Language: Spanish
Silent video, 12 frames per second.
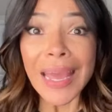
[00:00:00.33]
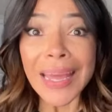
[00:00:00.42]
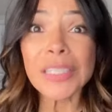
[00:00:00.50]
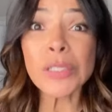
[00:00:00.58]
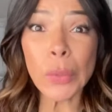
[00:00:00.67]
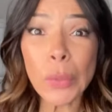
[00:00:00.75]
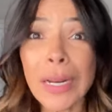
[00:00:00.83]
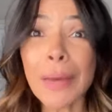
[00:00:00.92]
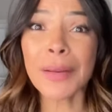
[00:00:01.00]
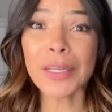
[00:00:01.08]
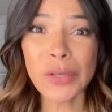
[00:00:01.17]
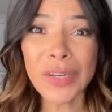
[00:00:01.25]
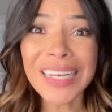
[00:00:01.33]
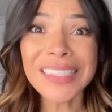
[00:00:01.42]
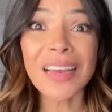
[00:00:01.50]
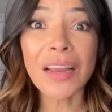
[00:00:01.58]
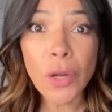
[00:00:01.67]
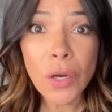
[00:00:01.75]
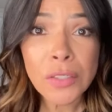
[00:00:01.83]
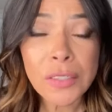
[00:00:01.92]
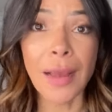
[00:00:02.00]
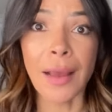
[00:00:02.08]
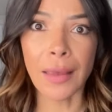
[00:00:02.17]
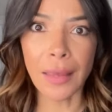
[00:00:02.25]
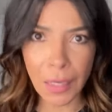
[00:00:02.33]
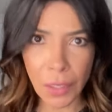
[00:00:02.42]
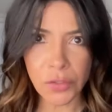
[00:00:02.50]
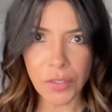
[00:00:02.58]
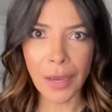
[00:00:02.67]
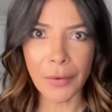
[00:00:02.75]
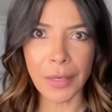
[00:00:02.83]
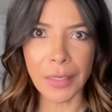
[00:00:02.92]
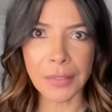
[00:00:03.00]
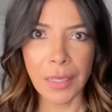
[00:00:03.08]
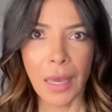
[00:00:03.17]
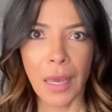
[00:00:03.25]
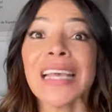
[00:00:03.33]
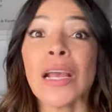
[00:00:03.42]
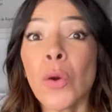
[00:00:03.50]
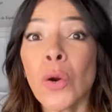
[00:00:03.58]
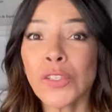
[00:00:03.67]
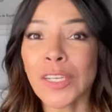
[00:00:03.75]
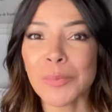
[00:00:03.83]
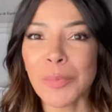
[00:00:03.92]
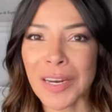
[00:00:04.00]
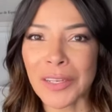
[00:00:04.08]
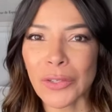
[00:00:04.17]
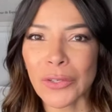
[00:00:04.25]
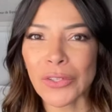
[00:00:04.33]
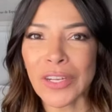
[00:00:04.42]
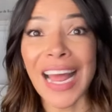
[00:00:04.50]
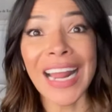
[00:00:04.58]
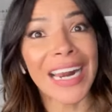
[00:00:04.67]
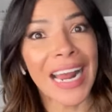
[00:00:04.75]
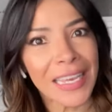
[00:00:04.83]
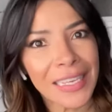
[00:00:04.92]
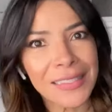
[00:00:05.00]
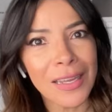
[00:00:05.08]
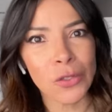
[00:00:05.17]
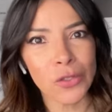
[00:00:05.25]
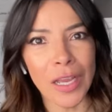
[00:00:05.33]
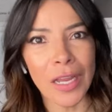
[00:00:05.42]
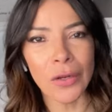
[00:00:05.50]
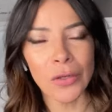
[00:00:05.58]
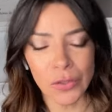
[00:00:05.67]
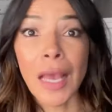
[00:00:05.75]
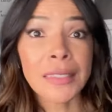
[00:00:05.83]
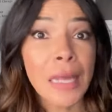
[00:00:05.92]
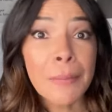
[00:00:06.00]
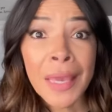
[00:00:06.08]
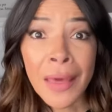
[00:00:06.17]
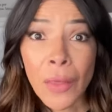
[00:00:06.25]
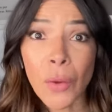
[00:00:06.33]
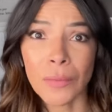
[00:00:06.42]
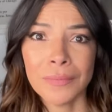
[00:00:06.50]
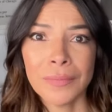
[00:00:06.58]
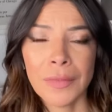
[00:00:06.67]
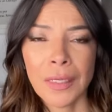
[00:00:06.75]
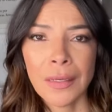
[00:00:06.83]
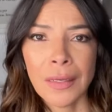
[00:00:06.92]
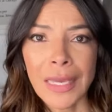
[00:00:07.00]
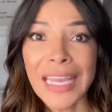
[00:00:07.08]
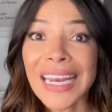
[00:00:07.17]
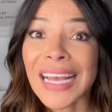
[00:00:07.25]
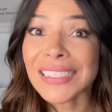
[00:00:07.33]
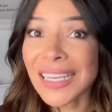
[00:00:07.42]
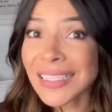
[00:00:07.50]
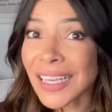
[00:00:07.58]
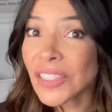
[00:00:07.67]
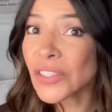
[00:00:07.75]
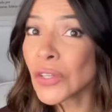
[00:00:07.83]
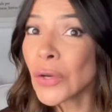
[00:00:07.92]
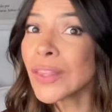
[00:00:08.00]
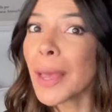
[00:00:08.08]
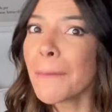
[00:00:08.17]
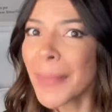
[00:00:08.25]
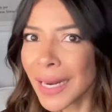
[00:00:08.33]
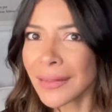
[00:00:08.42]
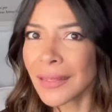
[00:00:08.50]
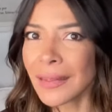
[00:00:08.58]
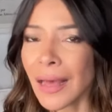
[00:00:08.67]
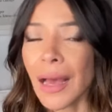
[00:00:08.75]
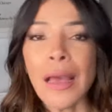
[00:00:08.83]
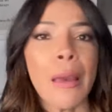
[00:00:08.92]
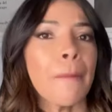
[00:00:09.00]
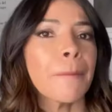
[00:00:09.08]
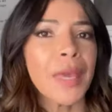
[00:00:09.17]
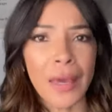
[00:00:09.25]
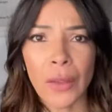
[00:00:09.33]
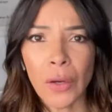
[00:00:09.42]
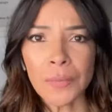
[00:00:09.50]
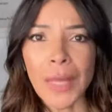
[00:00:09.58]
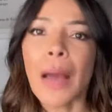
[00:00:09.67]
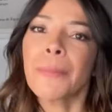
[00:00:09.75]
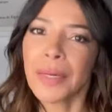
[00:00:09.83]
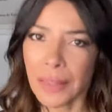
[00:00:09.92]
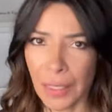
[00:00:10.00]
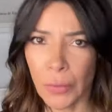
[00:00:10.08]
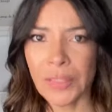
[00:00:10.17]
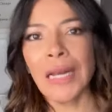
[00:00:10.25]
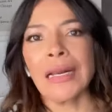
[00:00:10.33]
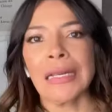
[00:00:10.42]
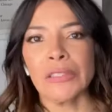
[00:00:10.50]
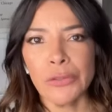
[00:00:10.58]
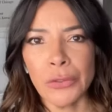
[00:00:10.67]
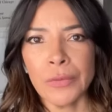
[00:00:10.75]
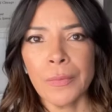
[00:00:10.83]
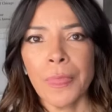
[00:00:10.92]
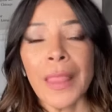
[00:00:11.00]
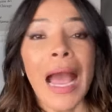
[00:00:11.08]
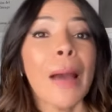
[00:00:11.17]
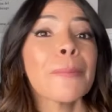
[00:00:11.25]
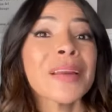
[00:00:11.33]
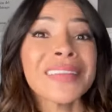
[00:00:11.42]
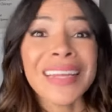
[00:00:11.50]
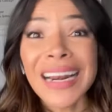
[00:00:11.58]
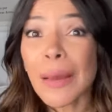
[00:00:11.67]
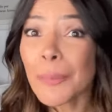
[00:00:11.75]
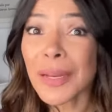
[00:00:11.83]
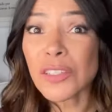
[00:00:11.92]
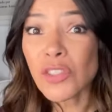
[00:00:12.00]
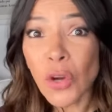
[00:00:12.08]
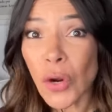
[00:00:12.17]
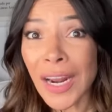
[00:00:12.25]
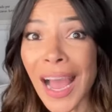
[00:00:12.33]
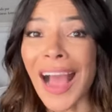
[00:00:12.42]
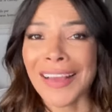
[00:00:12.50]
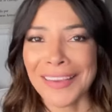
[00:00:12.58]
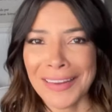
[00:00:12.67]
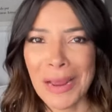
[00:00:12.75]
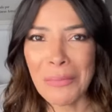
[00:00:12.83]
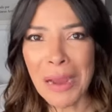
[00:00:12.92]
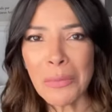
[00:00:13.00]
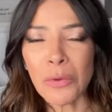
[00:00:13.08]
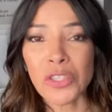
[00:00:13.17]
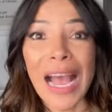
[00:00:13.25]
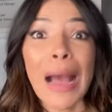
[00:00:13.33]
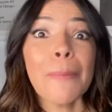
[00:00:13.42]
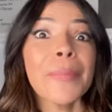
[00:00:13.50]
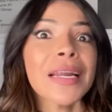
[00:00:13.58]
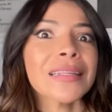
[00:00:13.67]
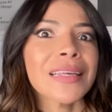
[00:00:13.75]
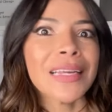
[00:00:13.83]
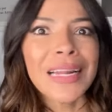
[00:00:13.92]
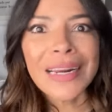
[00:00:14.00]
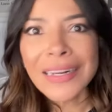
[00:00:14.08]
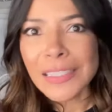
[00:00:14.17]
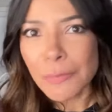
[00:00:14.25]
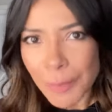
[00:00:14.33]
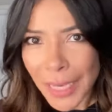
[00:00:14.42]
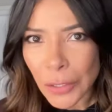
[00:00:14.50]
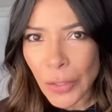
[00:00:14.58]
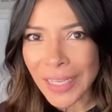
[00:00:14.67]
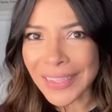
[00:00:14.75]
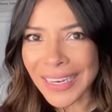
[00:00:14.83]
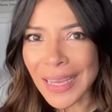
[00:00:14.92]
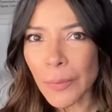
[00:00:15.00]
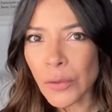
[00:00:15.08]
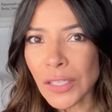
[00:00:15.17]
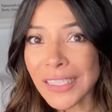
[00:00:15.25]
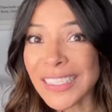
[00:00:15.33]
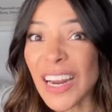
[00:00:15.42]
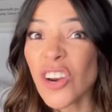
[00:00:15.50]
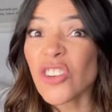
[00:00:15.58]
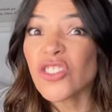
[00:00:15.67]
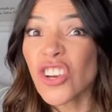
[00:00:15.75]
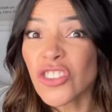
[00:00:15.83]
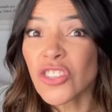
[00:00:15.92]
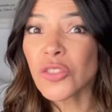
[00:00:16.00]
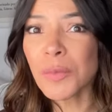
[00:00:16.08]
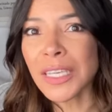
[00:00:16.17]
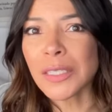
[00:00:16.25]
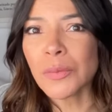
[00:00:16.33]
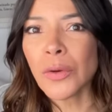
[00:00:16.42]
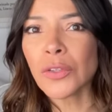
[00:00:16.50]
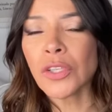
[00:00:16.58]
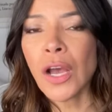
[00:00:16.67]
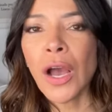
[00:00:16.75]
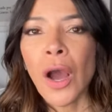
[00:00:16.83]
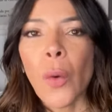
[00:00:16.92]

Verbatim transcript: Eres una persona celosa y lo sabes. Según los expertos, la raíz de los celos es el miedo y la sensación de pérdida. Miedo a perder nuestra relación, a perder a la persona a quien amamos, a perder el respeto que tenemos hacia nosotros mismos